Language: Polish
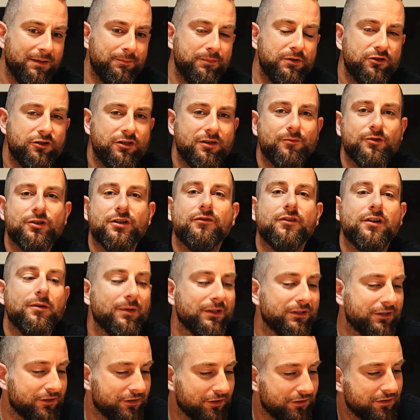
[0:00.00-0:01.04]
napiszcie może w
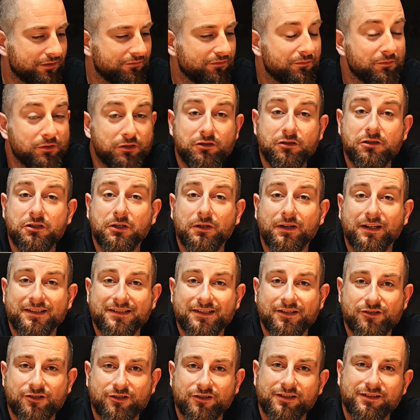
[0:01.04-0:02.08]
komentarzach, co Wy myślicie o
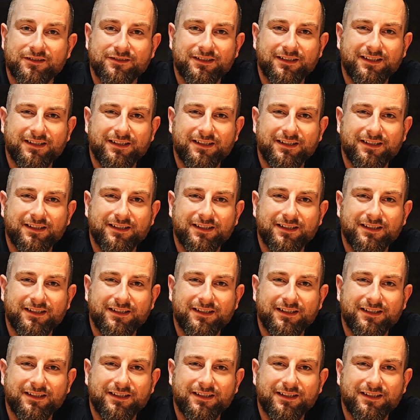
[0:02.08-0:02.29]
acerze.